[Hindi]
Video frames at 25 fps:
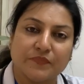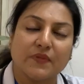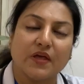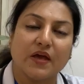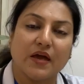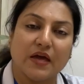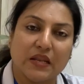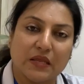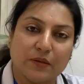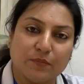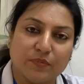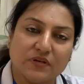
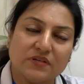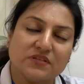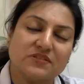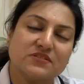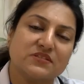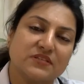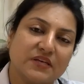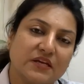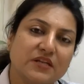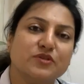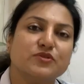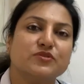एनेबल
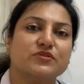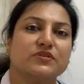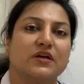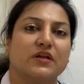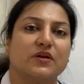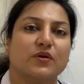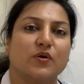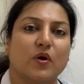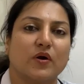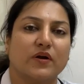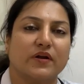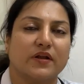स्किन टू
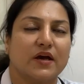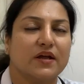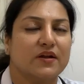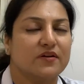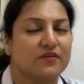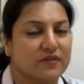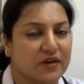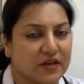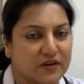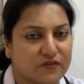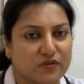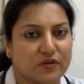स्किन
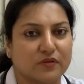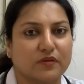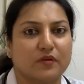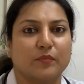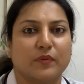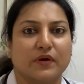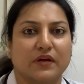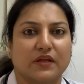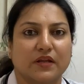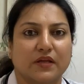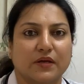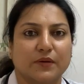कॉन्टैक्ट राइट फ्रॉम द
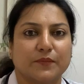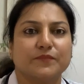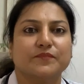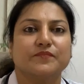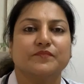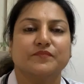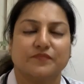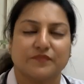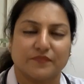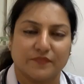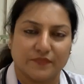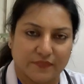
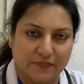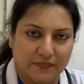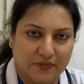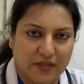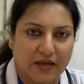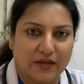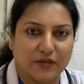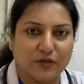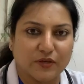बिगनिंग थैंक